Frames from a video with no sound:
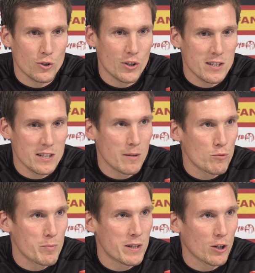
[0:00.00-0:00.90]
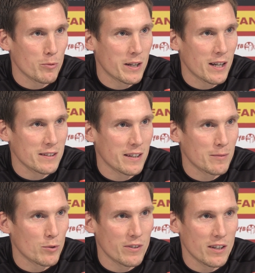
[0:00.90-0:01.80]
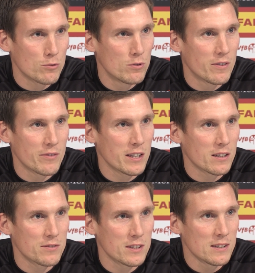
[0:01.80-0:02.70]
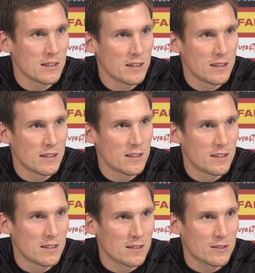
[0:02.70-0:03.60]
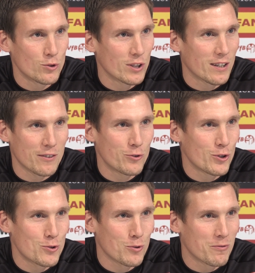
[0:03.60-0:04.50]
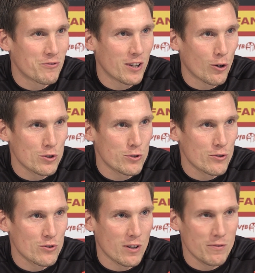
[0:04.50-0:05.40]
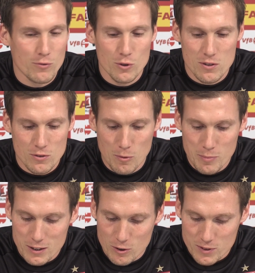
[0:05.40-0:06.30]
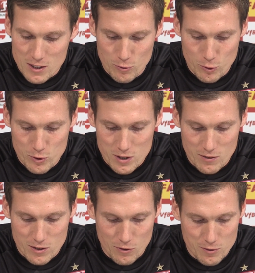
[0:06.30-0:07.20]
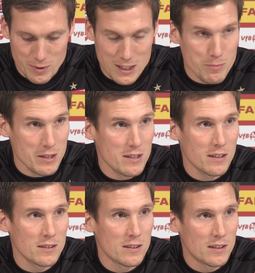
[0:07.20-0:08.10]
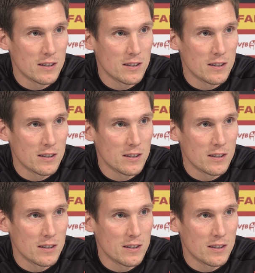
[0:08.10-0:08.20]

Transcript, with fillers: Wir können jetzt nicht im Spiel darüber nachdenken, boah, wäre ja cool, wenn wir hier gewinnen. Das würde ja für die Zukunft viel auslösen, sondern wir wollen uns komplett auf das fokussieren, was auf dem Platz passiert.